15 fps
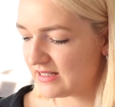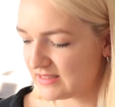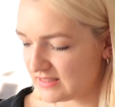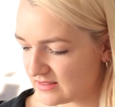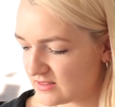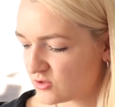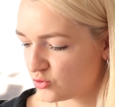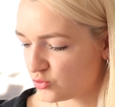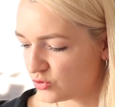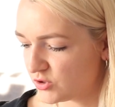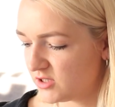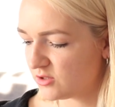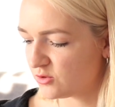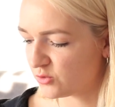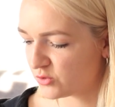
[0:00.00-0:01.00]
Dieses
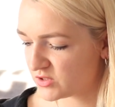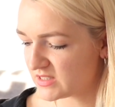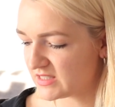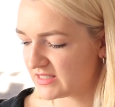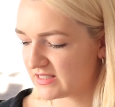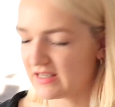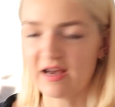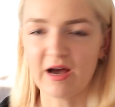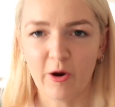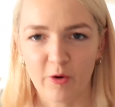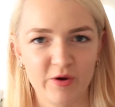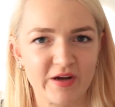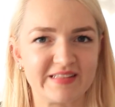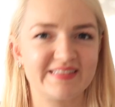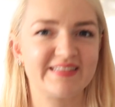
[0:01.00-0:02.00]
Tool nutze ich
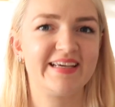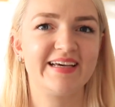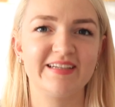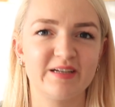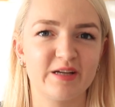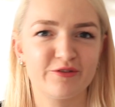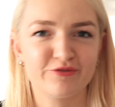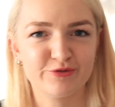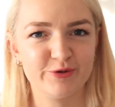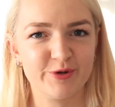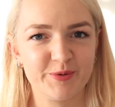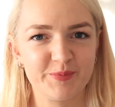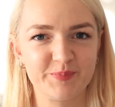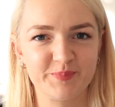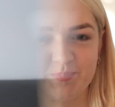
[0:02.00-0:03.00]
auch ganz gerne
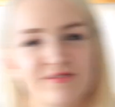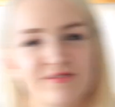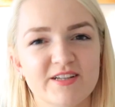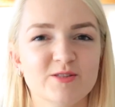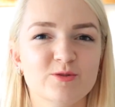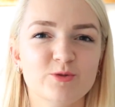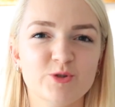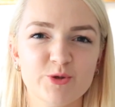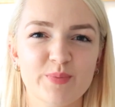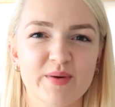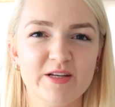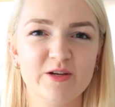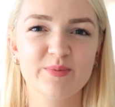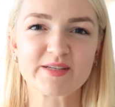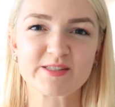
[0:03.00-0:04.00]
dafür. Falls du Tuber
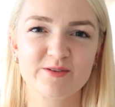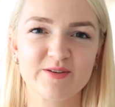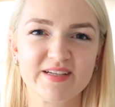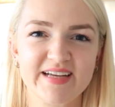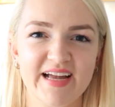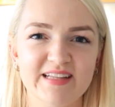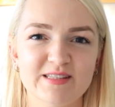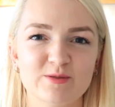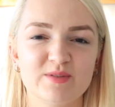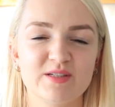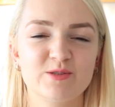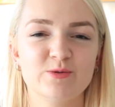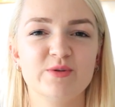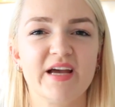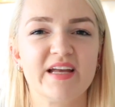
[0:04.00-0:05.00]
die übrigens noch nicht kennst und
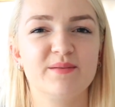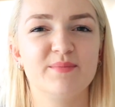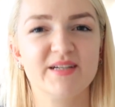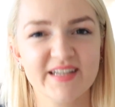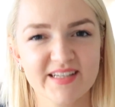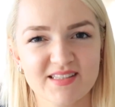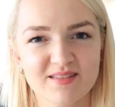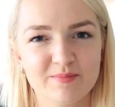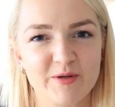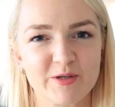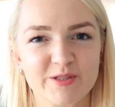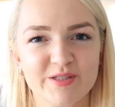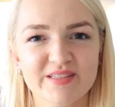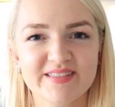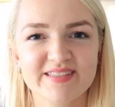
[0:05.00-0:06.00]
das Tool gerne mal testen
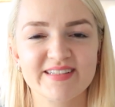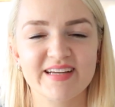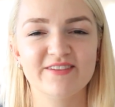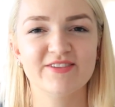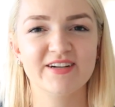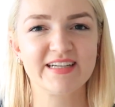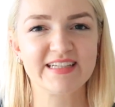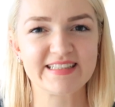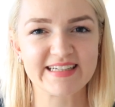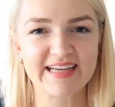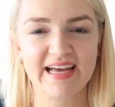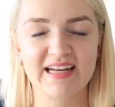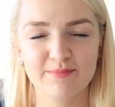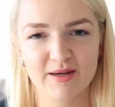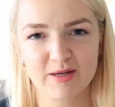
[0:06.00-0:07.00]
möchtest, dann verlinke ich dir
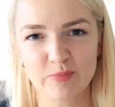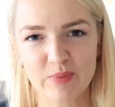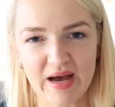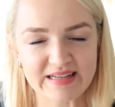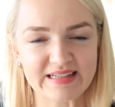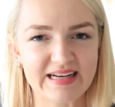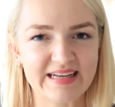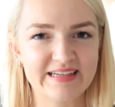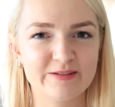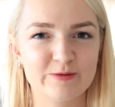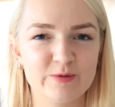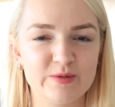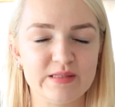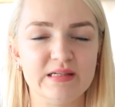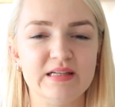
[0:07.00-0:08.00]
gerne meinen Partnerlink
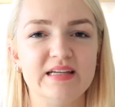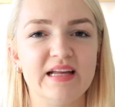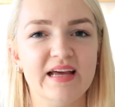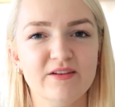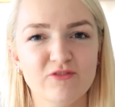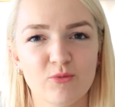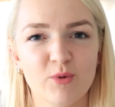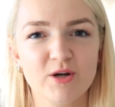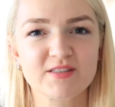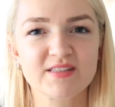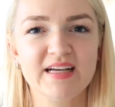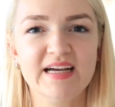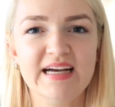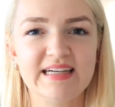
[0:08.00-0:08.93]
unten in der Infobox.